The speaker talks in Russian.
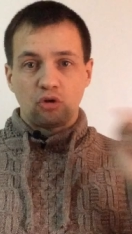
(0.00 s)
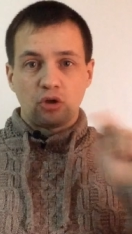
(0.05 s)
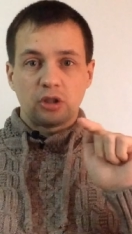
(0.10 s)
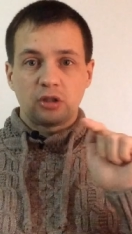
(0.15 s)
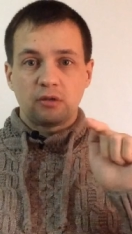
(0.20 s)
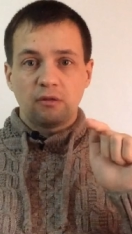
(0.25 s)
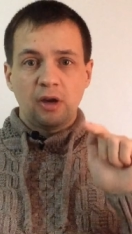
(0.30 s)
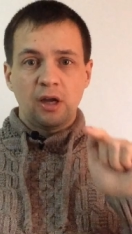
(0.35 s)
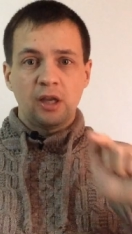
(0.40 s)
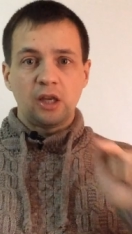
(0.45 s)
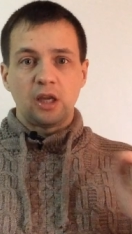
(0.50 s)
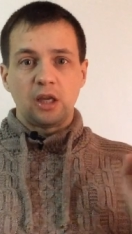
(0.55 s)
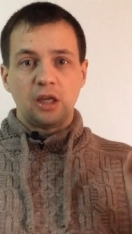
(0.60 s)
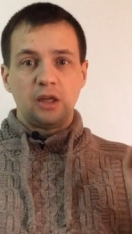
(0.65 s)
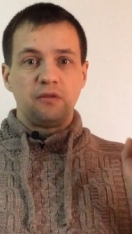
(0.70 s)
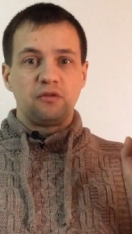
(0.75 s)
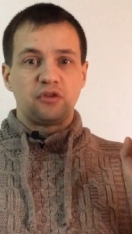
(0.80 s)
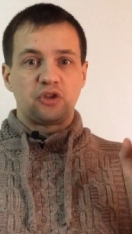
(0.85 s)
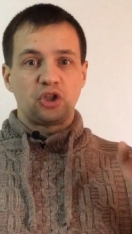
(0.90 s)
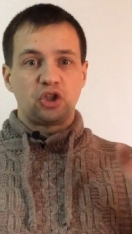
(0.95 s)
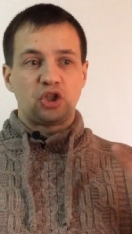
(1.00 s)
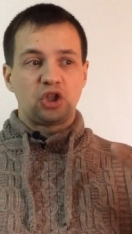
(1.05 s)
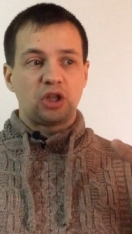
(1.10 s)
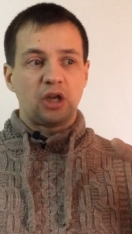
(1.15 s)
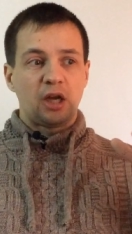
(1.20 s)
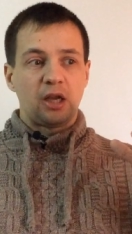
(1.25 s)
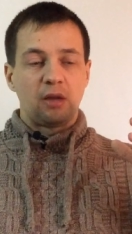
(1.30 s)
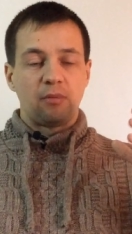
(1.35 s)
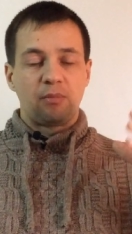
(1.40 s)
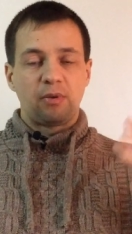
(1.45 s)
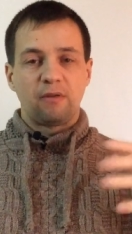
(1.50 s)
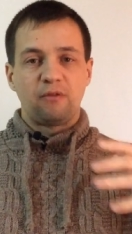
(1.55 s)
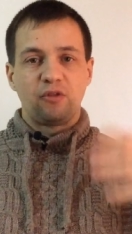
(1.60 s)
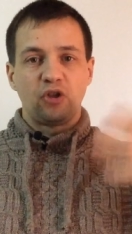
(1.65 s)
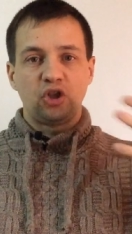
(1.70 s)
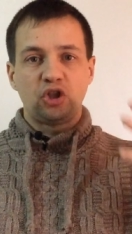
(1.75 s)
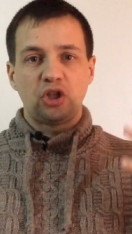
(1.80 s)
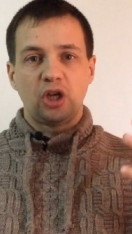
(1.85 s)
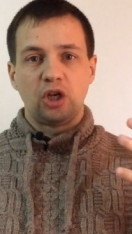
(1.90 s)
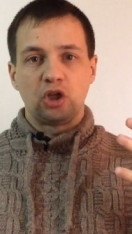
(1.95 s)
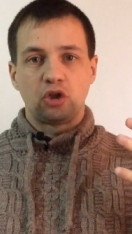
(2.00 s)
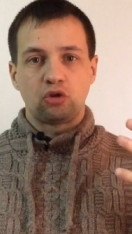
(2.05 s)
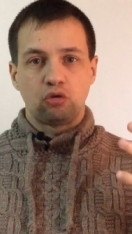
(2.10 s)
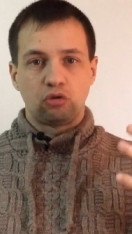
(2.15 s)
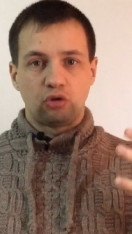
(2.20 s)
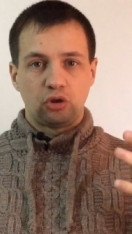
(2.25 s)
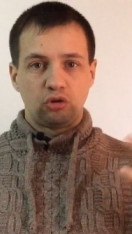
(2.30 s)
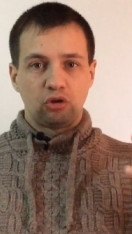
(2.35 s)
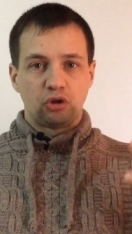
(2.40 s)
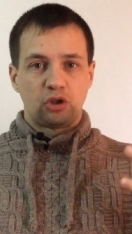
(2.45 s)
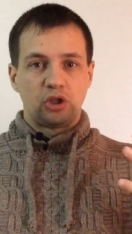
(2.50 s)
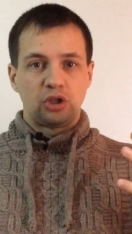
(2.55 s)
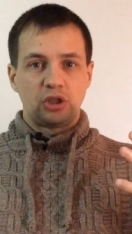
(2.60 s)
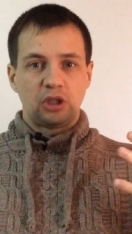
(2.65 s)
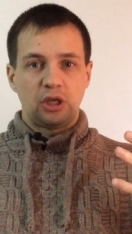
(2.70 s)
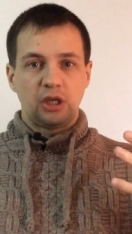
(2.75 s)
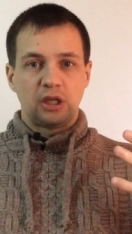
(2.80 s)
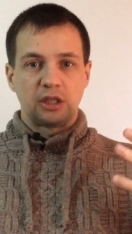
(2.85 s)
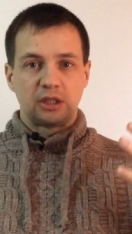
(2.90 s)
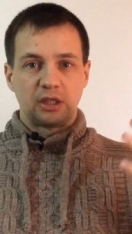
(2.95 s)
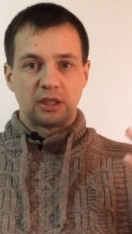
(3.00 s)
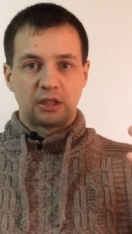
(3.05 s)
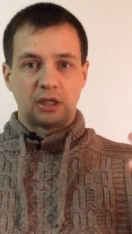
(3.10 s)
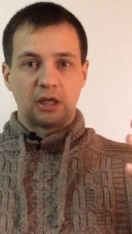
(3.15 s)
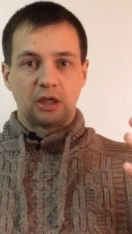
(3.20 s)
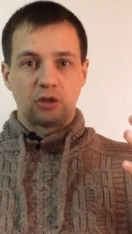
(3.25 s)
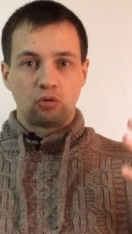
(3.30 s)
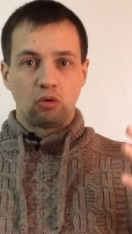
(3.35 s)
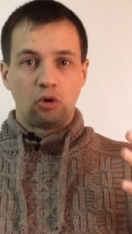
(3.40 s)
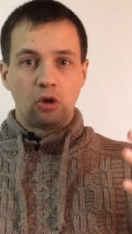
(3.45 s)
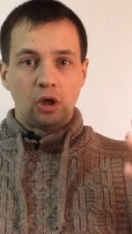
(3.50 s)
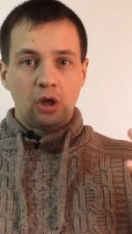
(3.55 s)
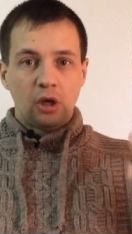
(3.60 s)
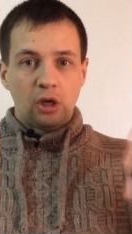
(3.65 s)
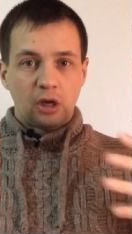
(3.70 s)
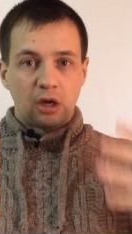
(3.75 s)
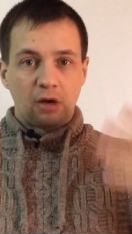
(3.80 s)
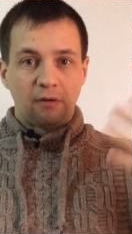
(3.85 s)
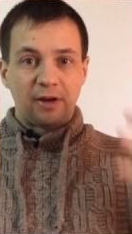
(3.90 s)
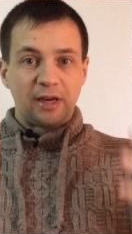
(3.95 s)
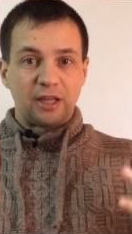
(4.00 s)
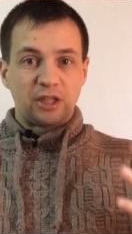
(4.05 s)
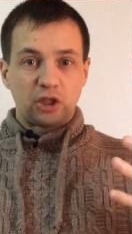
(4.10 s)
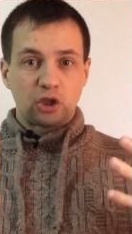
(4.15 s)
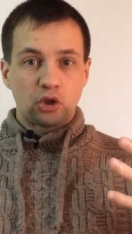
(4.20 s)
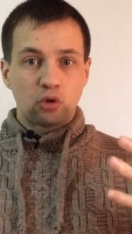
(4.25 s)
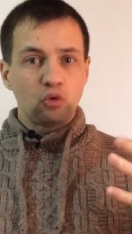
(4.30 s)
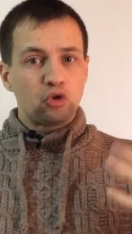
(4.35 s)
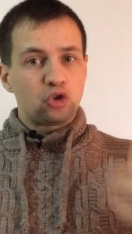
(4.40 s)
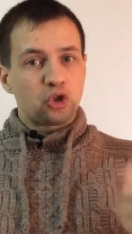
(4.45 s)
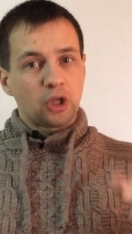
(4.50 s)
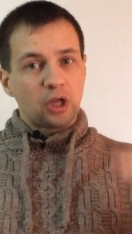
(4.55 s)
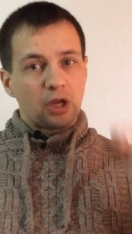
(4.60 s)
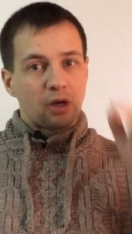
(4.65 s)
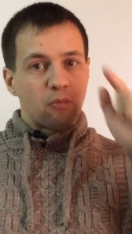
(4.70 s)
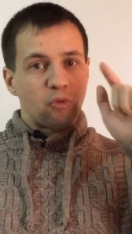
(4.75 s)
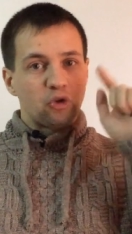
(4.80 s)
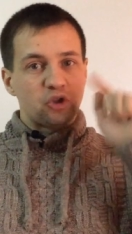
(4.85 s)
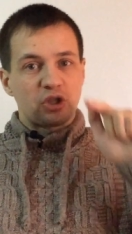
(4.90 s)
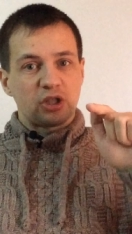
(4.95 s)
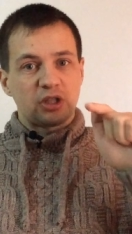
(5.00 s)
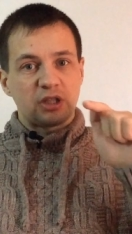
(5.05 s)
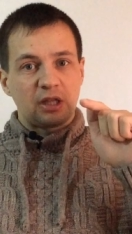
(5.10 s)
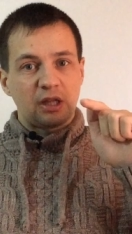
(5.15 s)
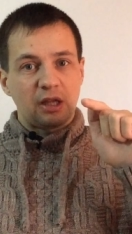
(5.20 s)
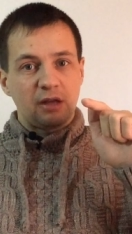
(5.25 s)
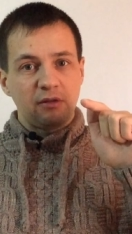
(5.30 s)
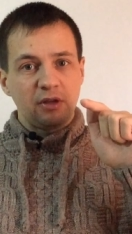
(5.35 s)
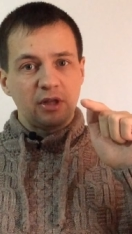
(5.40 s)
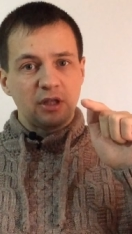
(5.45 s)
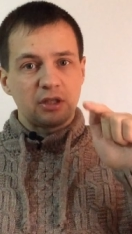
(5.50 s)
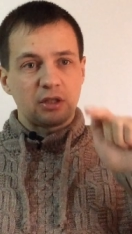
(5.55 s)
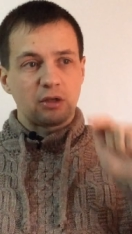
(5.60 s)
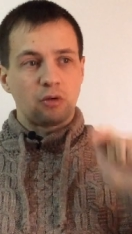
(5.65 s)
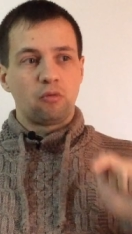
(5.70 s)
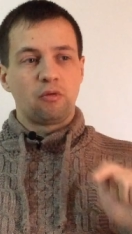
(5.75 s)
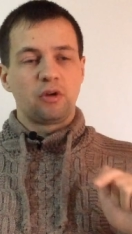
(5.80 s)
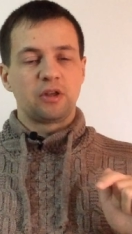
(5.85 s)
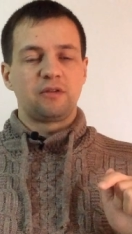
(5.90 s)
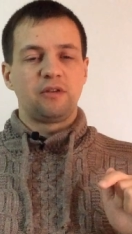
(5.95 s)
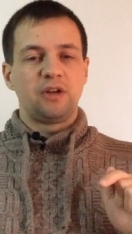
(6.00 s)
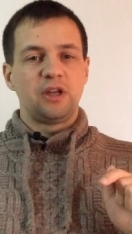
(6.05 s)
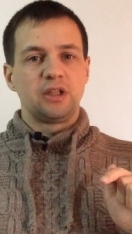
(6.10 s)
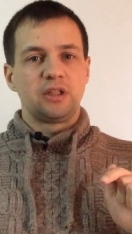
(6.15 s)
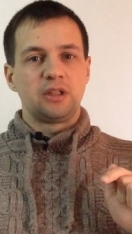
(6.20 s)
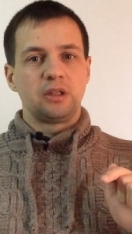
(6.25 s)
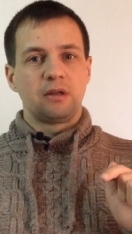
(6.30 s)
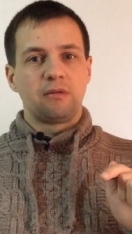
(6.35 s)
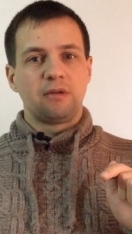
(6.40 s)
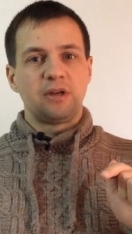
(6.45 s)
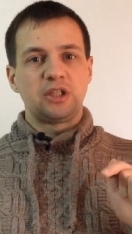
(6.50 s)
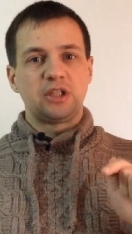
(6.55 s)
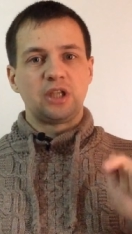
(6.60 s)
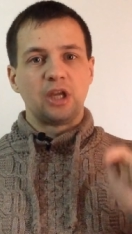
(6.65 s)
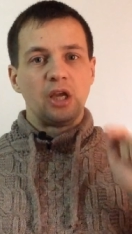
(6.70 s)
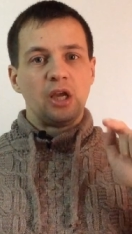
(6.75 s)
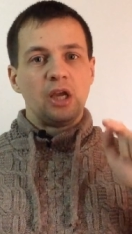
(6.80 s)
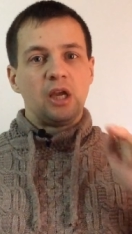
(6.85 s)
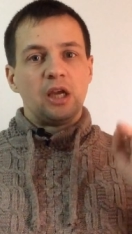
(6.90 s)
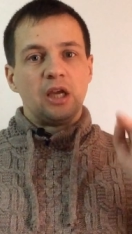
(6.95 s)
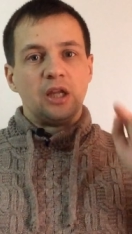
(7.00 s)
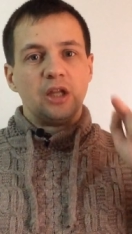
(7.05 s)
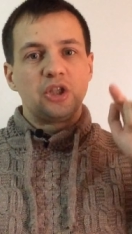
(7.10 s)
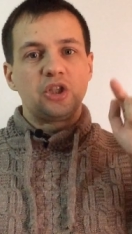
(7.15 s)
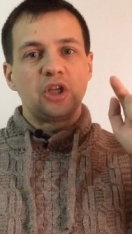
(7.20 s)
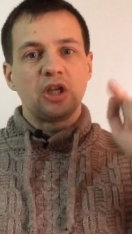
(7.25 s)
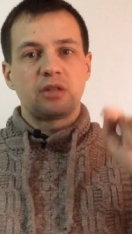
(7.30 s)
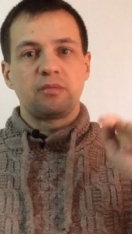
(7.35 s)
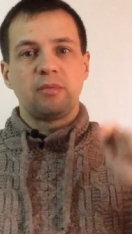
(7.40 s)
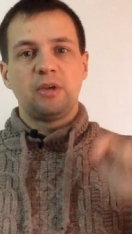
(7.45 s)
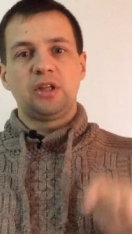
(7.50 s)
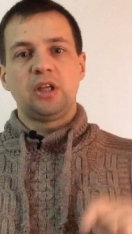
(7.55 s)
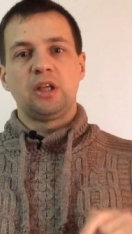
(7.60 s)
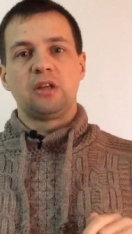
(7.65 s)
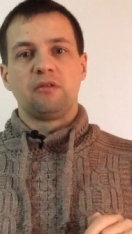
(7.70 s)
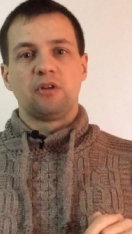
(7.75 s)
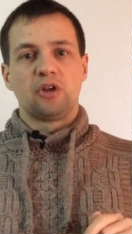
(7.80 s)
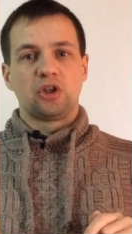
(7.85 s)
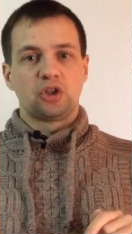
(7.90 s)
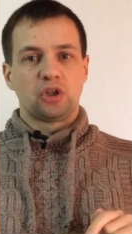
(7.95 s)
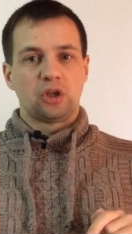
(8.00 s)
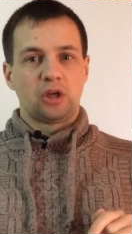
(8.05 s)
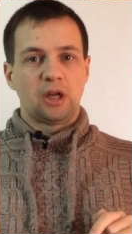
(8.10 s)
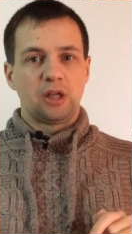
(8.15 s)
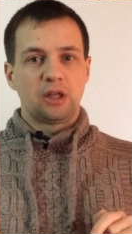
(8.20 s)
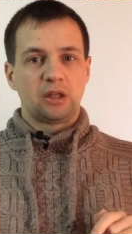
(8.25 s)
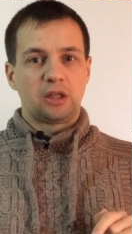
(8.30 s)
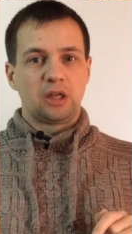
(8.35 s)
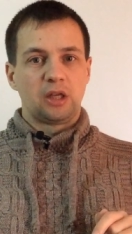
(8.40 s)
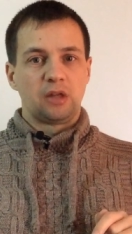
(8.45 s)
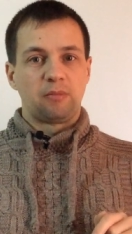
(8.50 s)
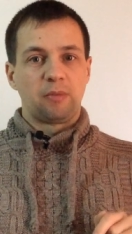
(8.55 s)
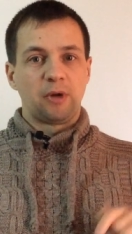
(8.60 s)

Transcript: название, и в сочетании прям в начале что-то идет интересное, сразу говорится суть, человек может остановиться у вас в ленте новостей и начать смотреть ваш контент.